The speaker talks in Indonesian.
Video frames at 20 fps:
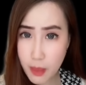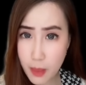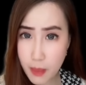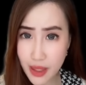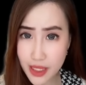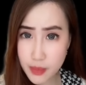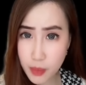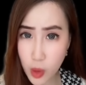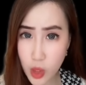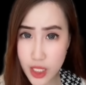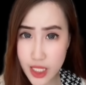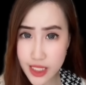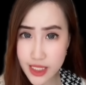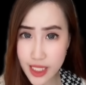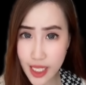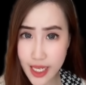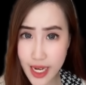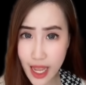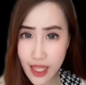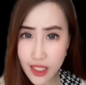pas polisi
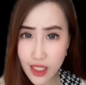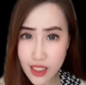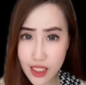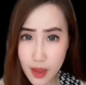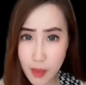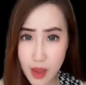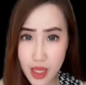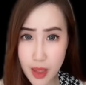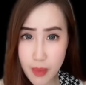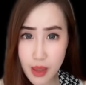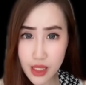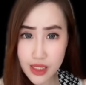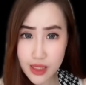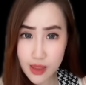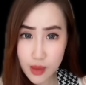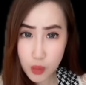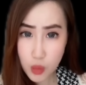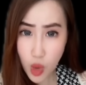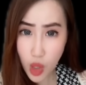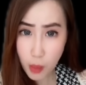datang tiba-tiba
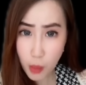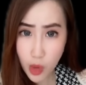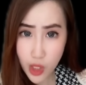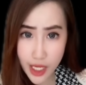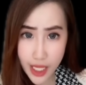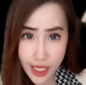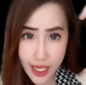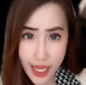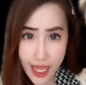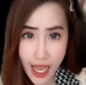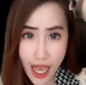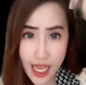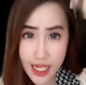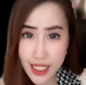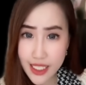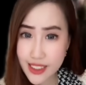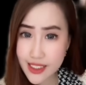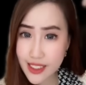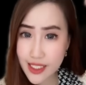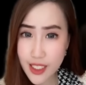semua boneka yang ada di
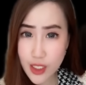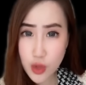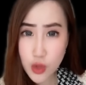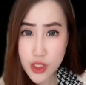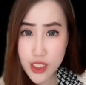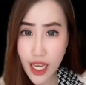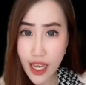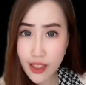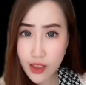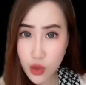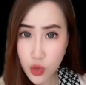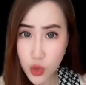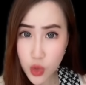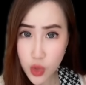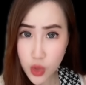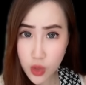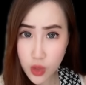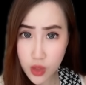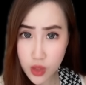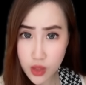sini tuh jatuh.
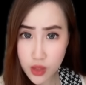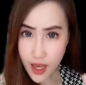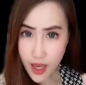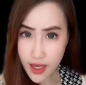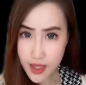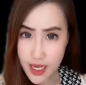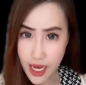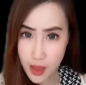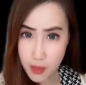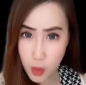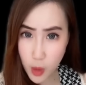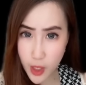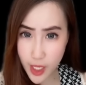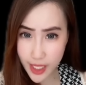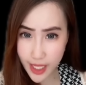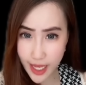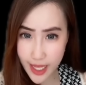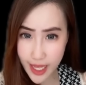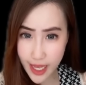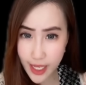Dan
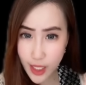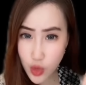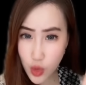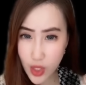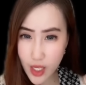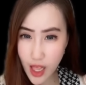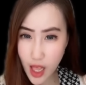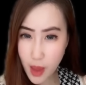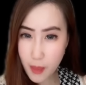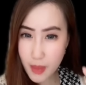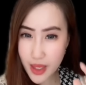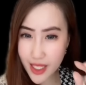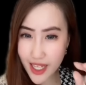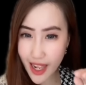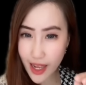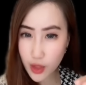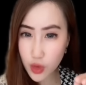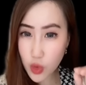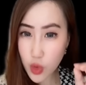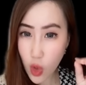bonekanya itu adalah
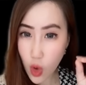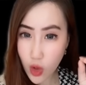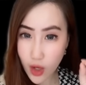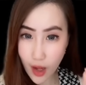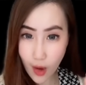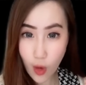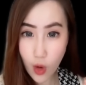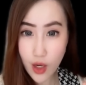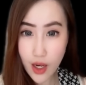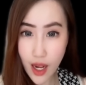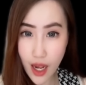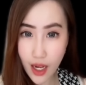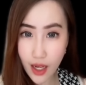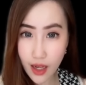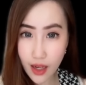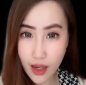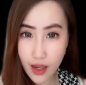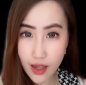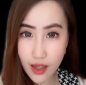miniatur orang-orang.